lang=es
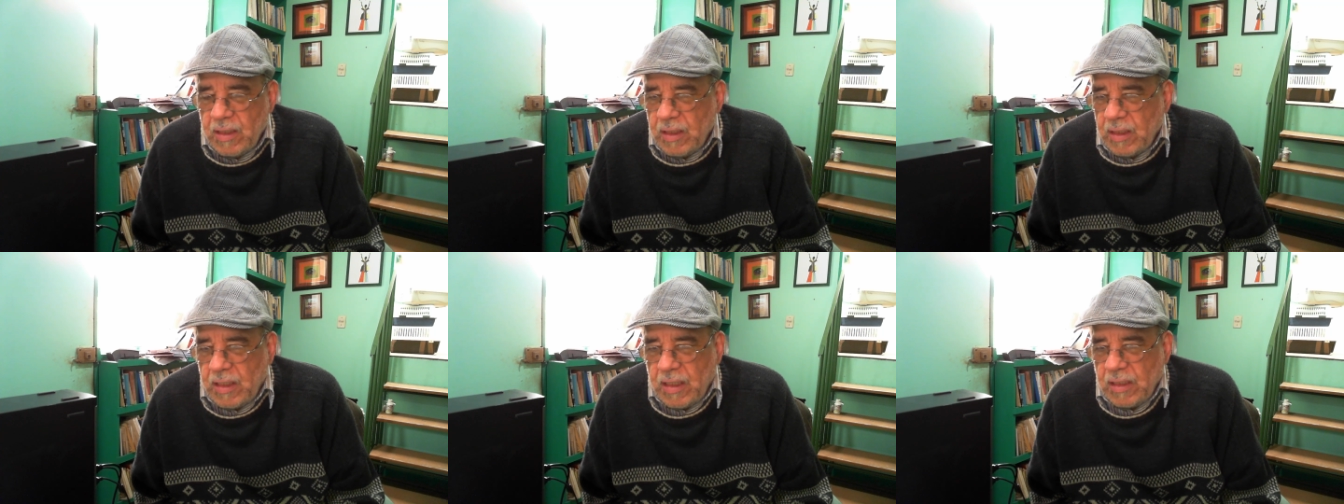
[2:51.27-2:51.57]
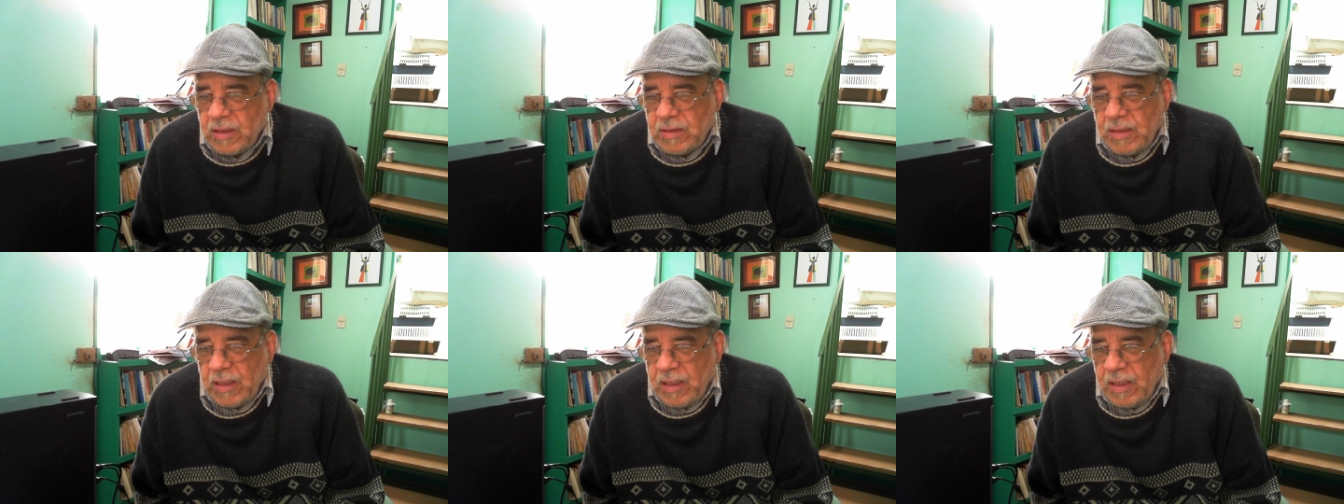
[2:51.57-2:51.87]
que
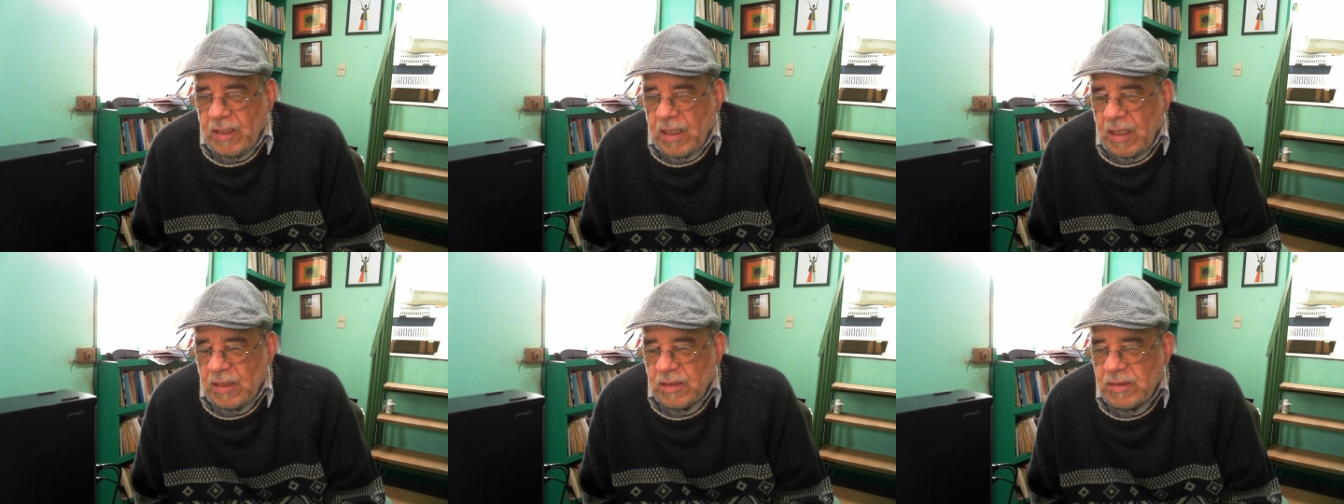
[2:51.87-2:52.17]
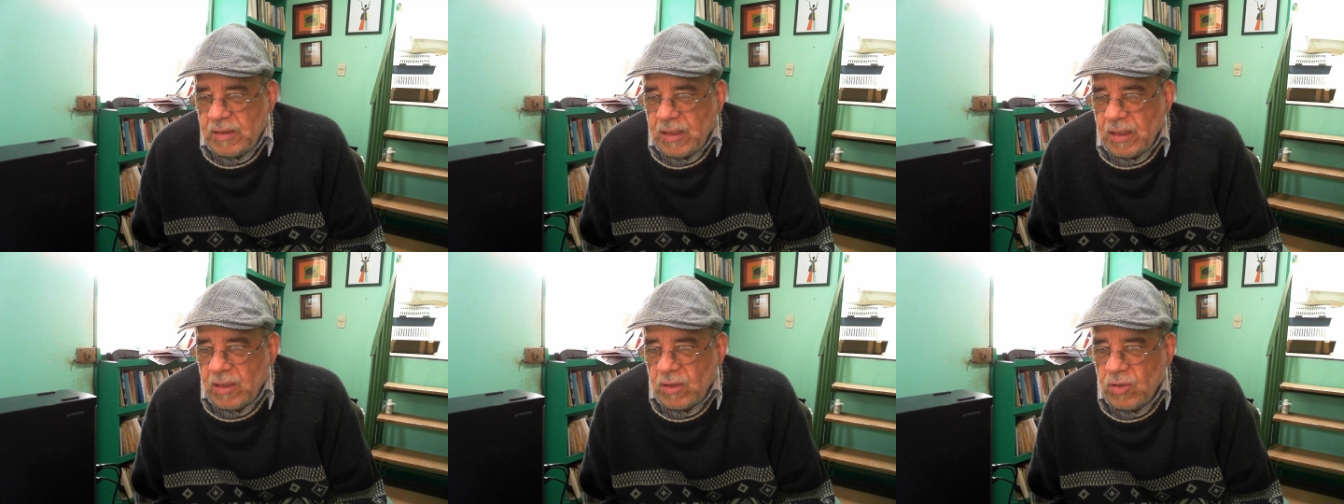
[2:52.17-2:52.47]
seguirá
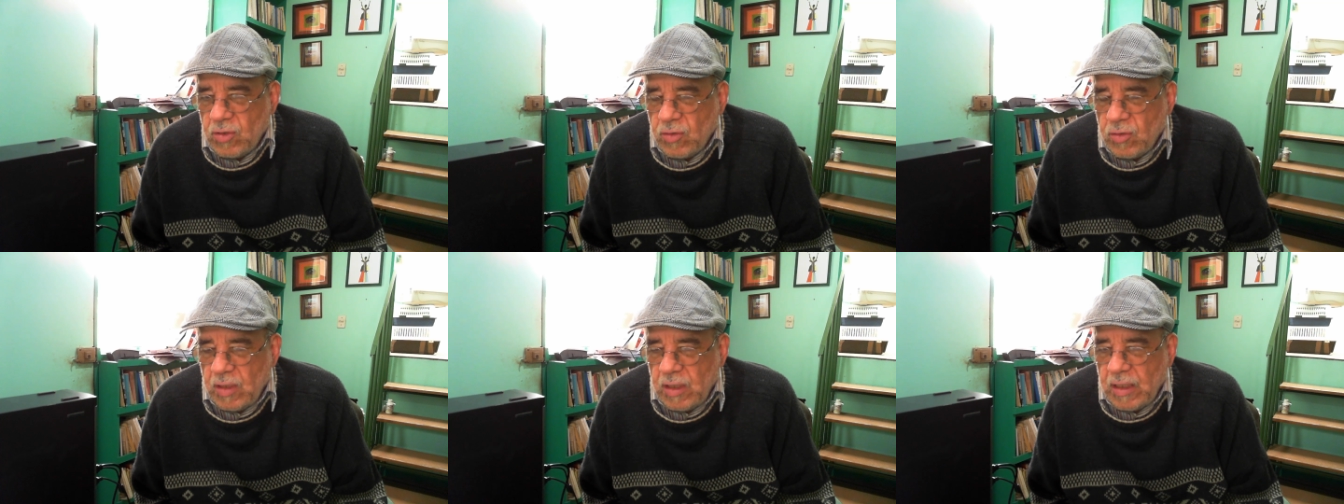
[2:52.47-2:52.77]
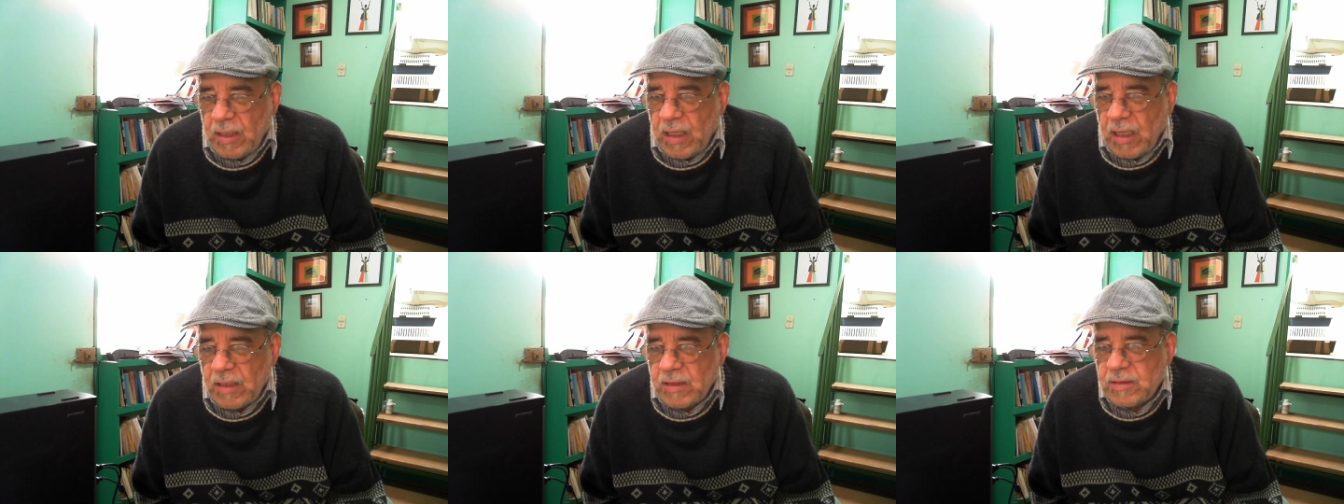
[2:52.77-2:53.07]
siendo el
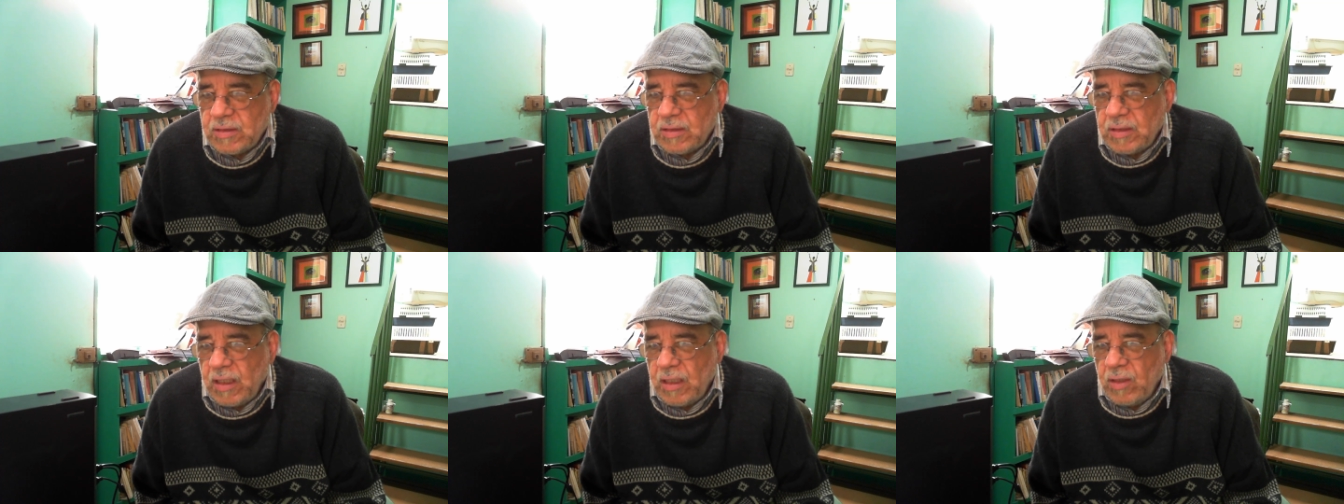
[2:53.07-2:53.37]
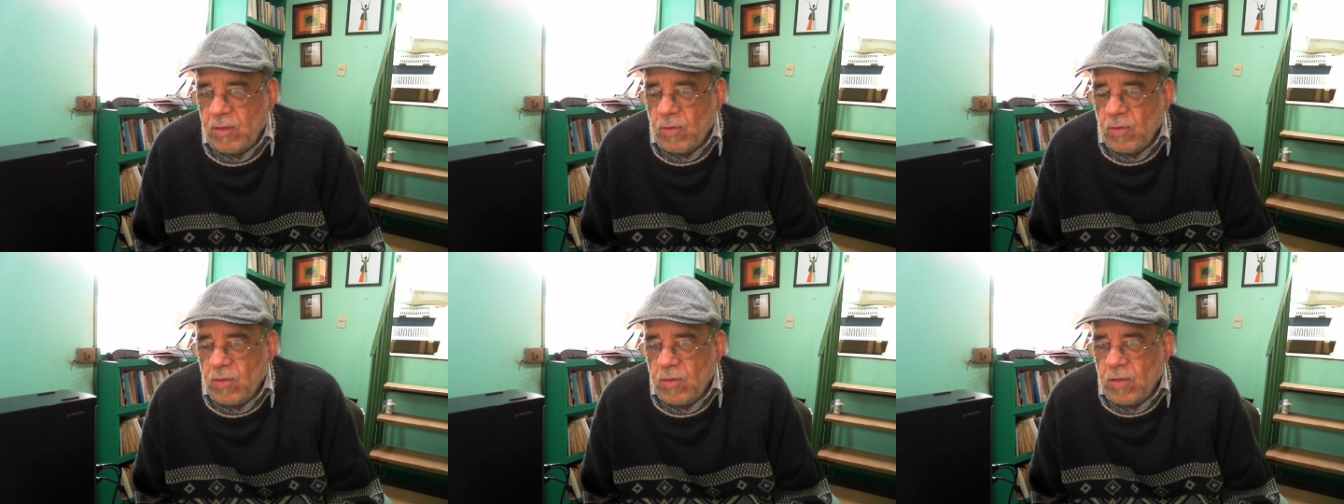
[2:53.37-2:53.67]

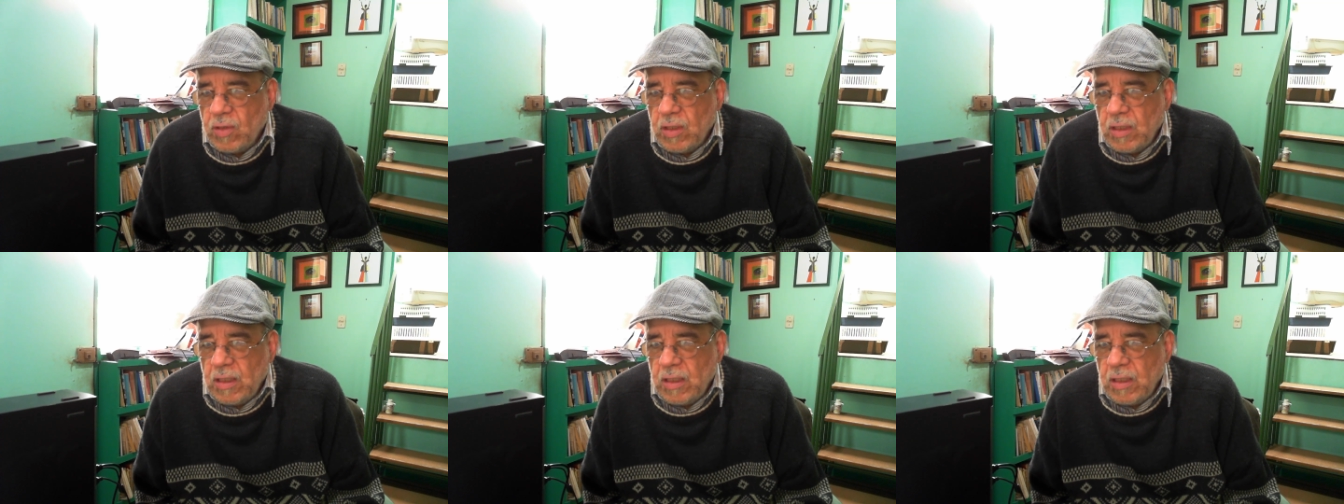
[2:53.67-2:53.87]
castigo